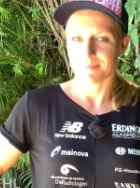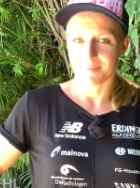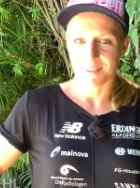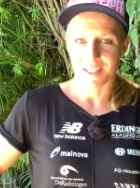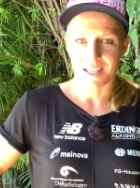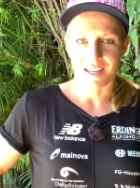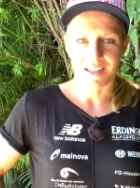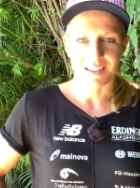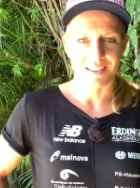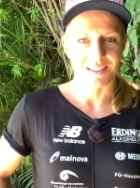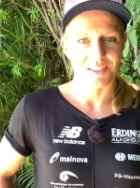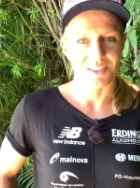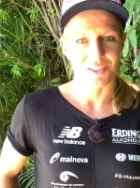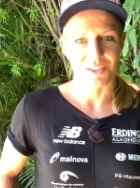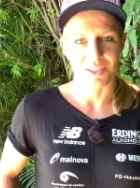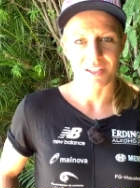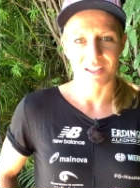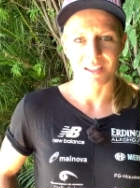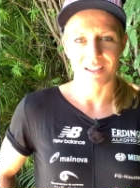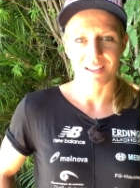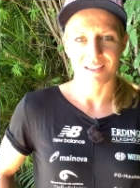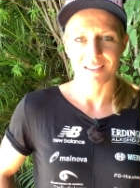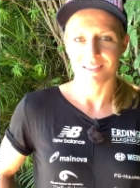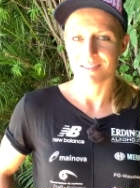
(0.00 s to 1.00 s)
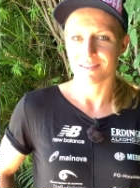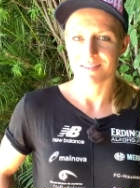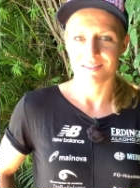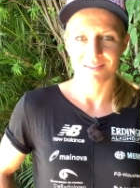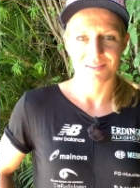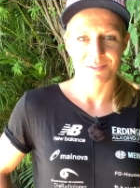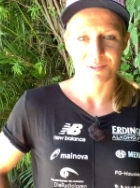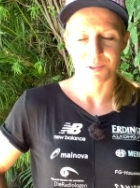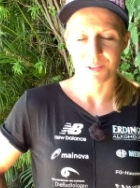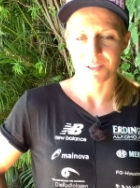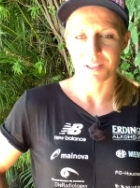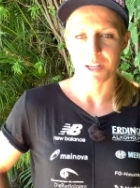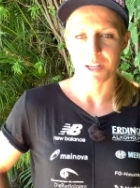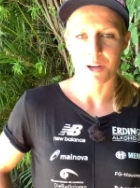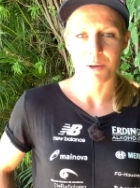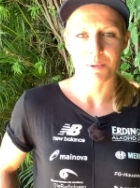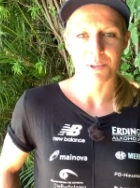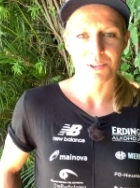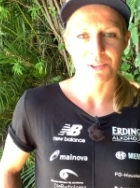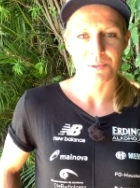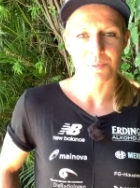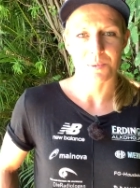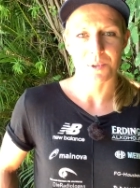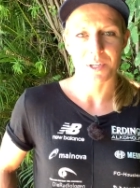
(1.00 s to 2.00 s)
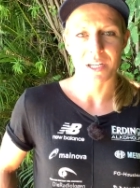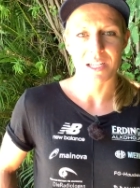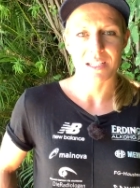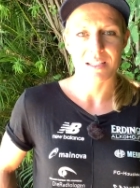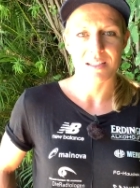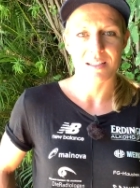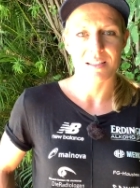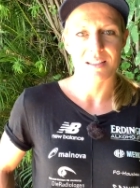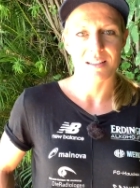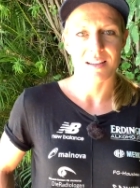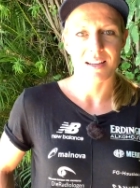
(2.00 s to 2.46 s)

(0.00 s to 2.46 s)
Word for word: Ja, ich stehe für sauberen Sport.